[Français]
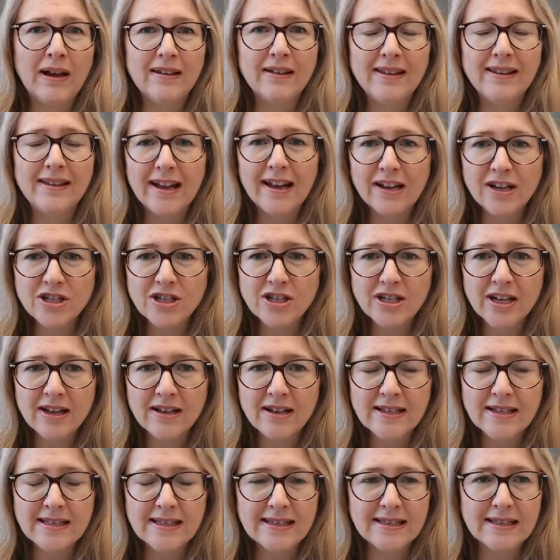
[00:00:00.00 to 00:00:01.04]
d'argent,
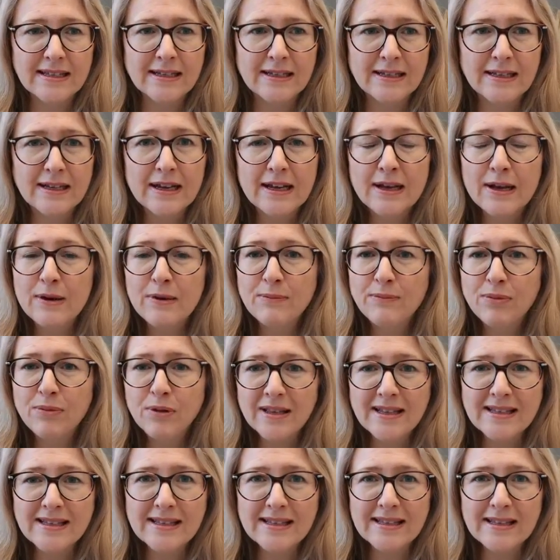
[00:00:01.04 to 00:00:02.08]
c'est pas
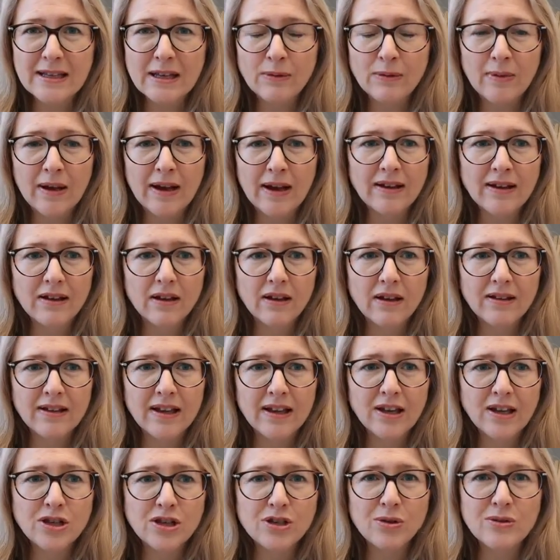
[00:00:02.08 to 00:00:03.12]
nécessairement euh,
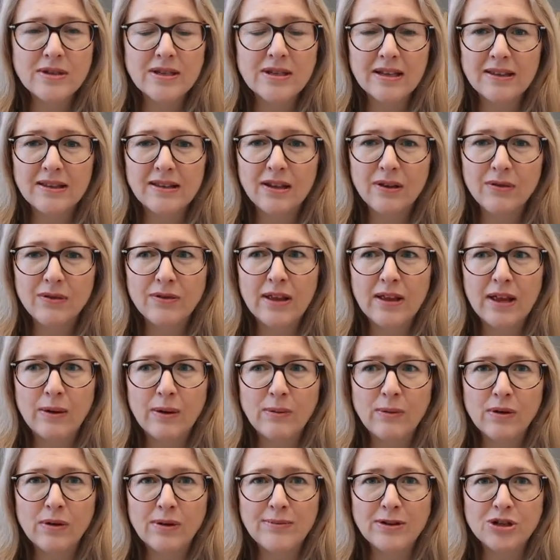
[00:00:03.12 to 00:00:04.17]
quelque chose qui est évident pour
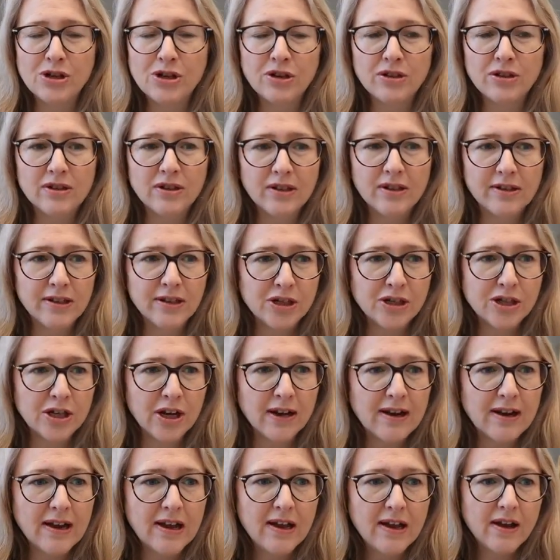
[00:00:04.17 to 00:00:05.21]
la majorité des gens.
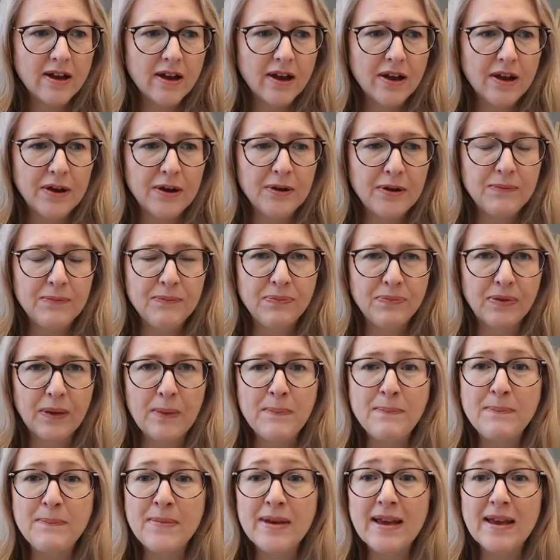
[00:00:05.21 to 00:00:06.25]

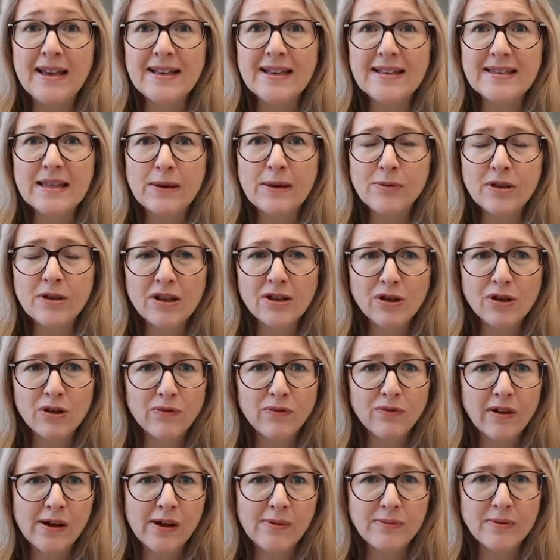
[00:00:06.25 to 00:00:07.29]
mais c'est important de le
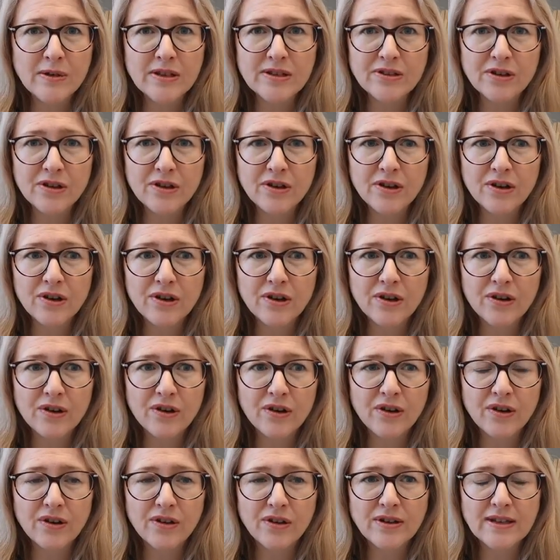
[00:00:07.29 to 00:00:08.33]
faire parce que
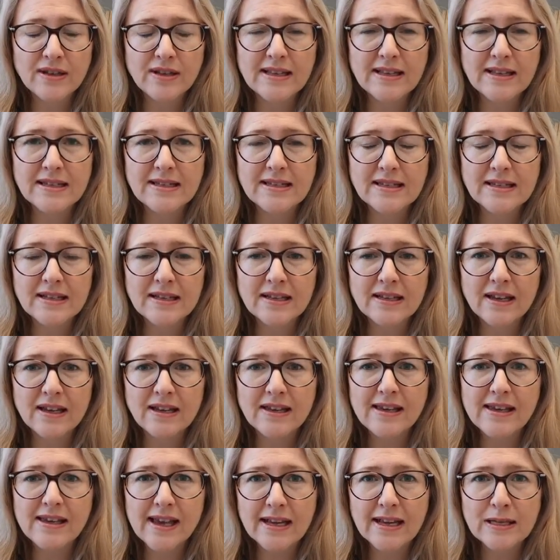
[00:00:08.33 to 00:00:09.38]
c'est
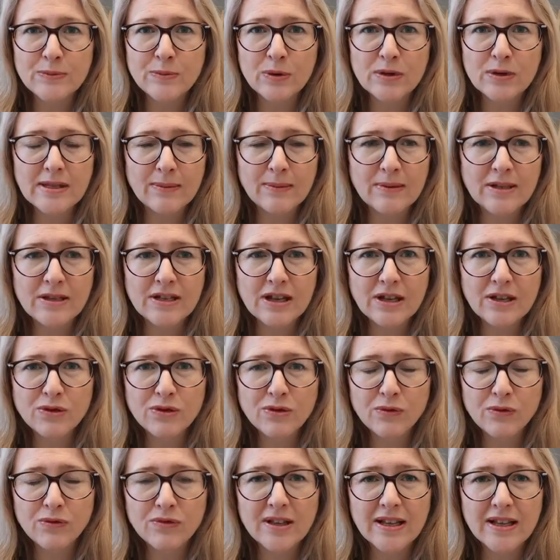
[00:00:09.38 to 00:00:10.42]
qui est responsable de l'éducation
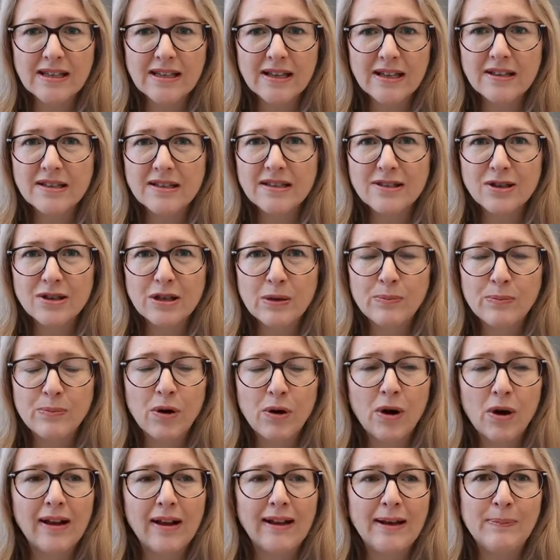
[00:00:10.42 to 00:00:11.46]
financière si ce n'est pas
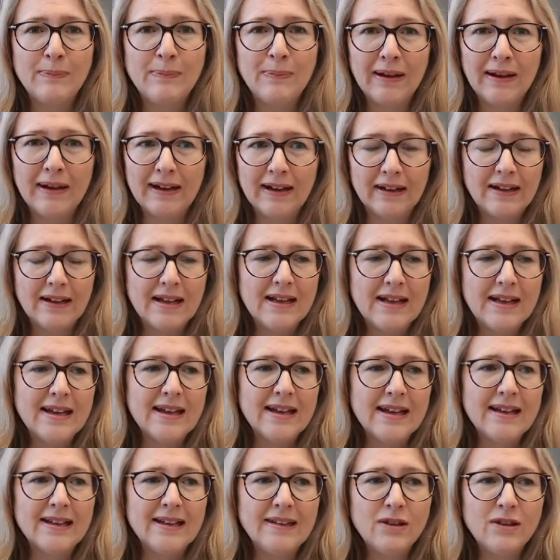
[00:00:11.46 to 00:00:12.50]
les parents.
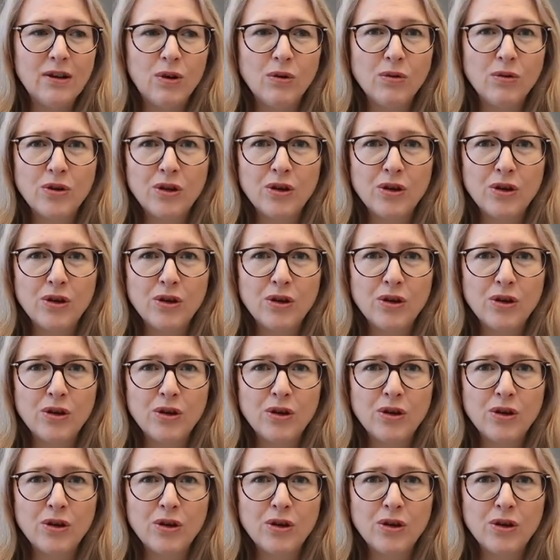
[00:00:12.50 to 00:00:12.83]
Et donc,